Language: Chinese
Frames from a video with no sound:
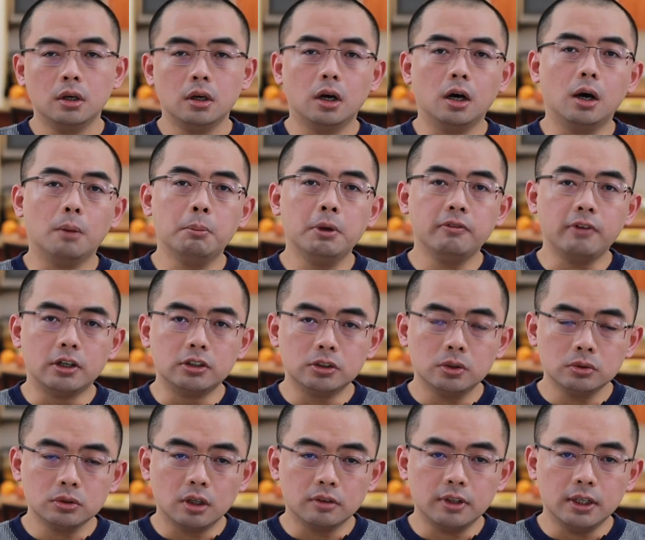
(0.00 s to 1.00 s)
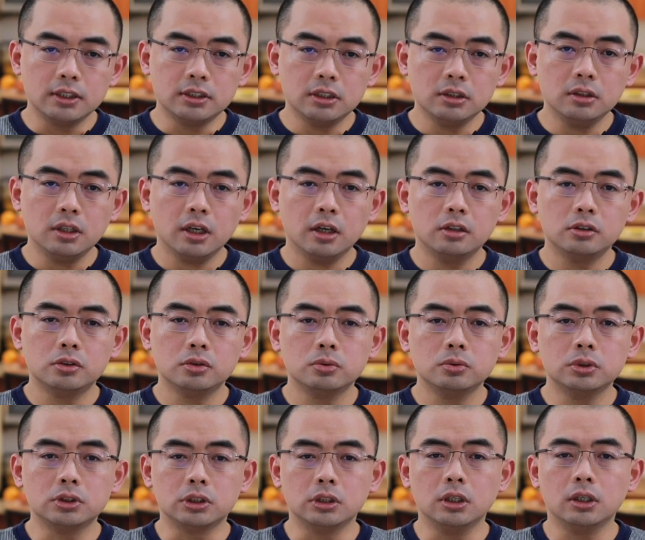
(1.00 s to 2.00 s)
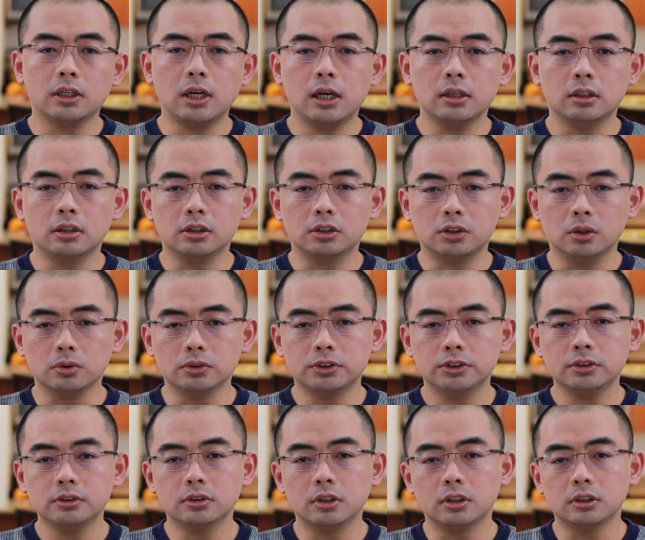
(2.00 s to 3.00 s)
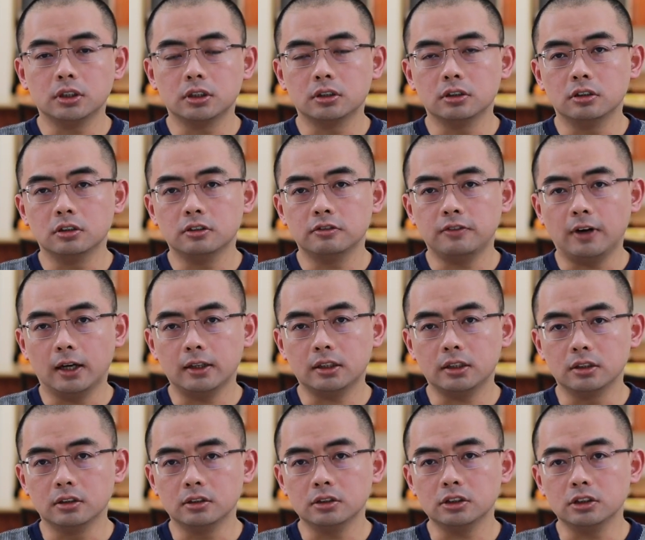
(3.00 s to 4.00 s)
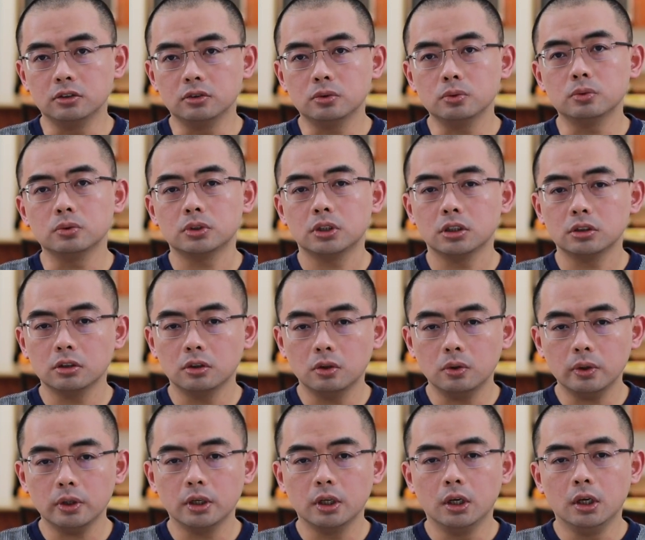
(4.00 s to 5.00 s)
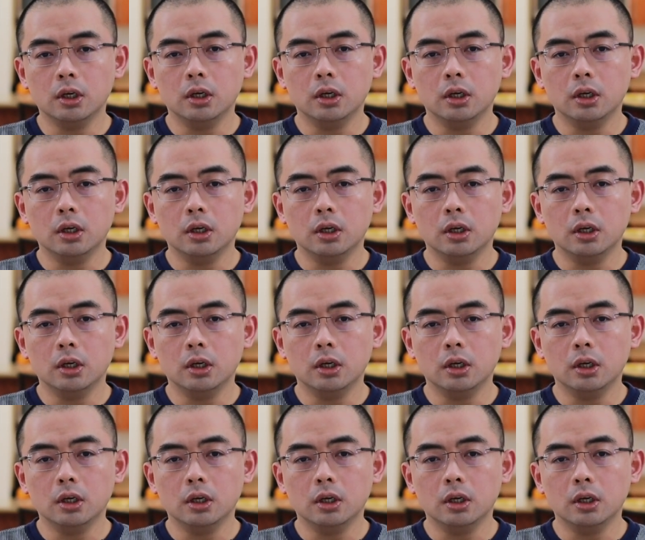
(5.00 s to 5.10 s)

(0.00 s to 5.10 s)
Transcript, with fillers: 呃，孟晚舟呢，在今天出席了他的首次的这个法庭引渡听证会。